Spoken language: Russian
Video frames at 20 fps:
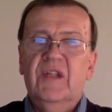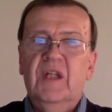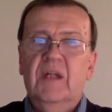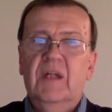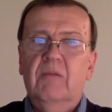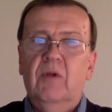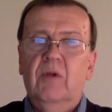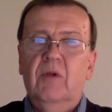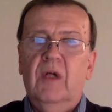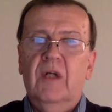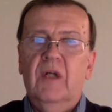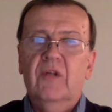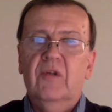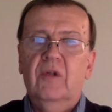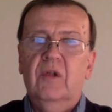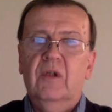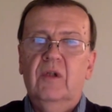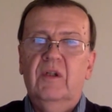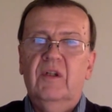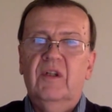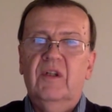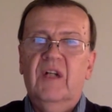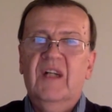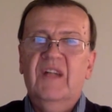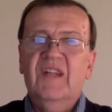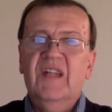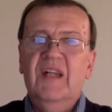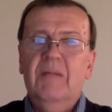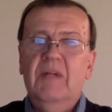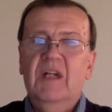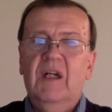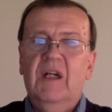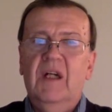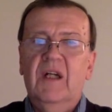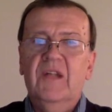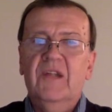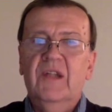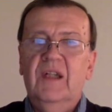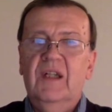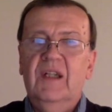самые разные, самых
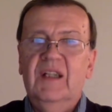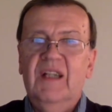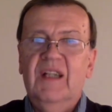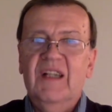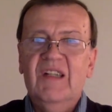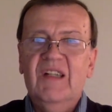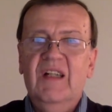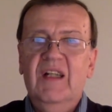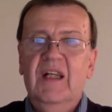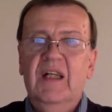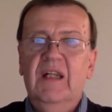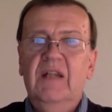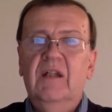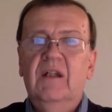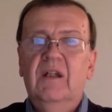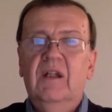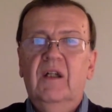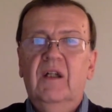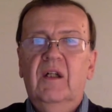разных отраслей –